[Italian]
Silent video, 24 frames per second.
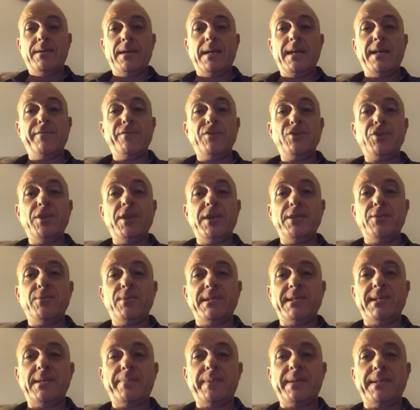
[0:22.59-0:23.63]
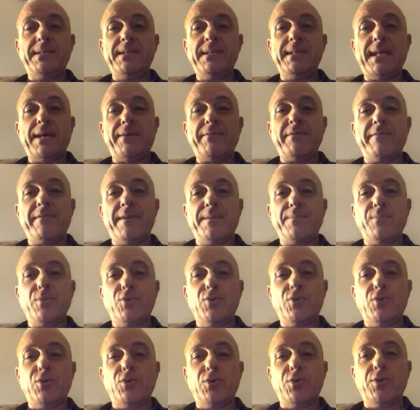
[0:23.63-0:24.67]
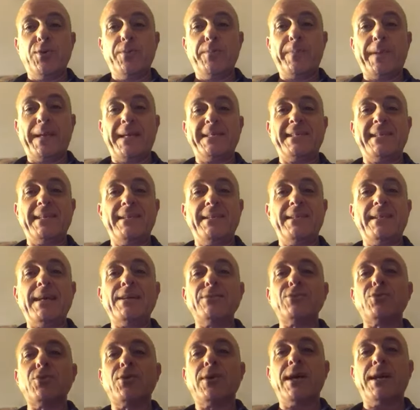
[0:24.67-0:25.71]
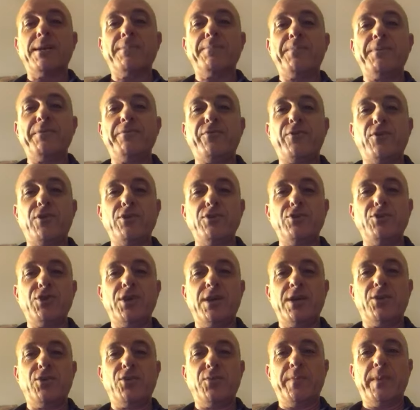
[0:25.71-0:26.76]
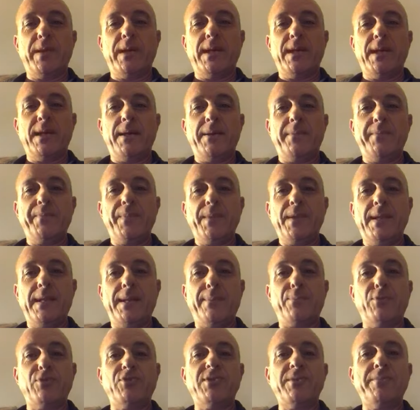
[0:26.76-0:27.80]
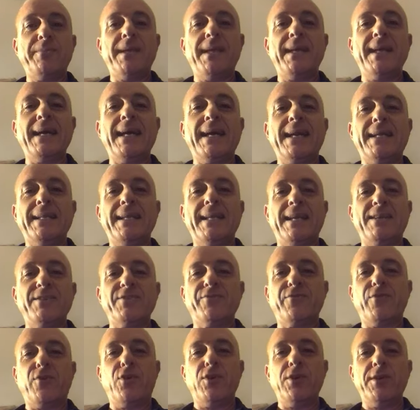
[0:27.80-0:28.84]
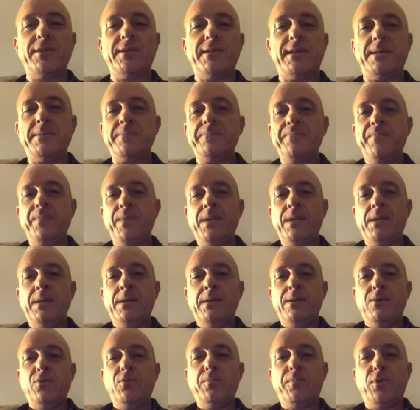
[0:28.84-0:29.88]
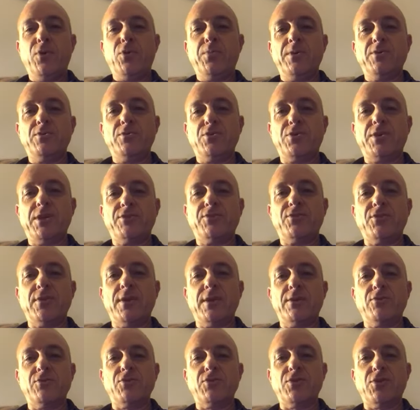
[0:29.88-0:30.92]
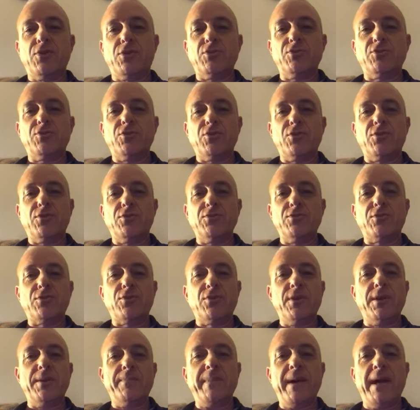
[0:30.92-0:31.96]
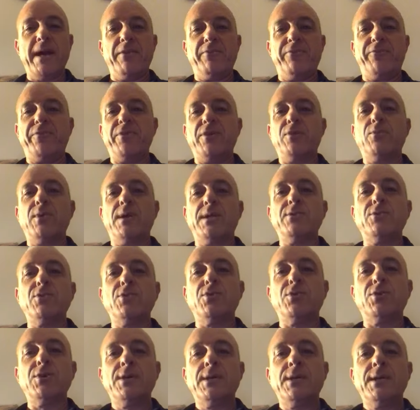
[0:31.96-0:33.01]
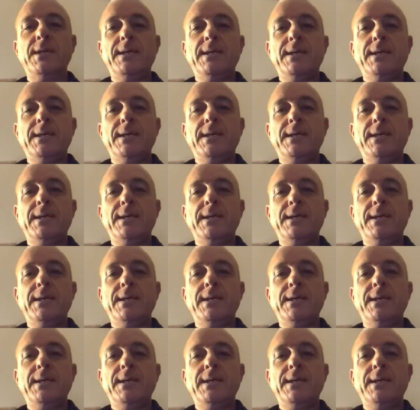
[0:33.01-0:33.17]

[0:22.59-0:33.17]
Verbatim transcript: alla vigilia di questa partita avevamo presentato Carpi Foggia come la possibile gara della svolta, un po' come è successo l'anno scorso contro il Melfi quando